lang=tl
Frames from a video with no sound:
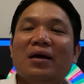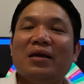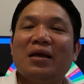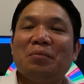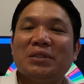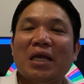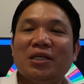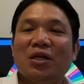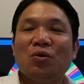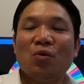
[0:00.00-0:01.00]
Kaya
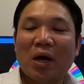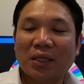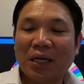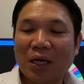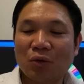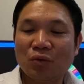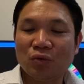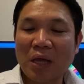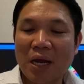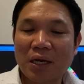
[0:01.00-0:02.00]
pasensya na ho at nagkaroon ho tayo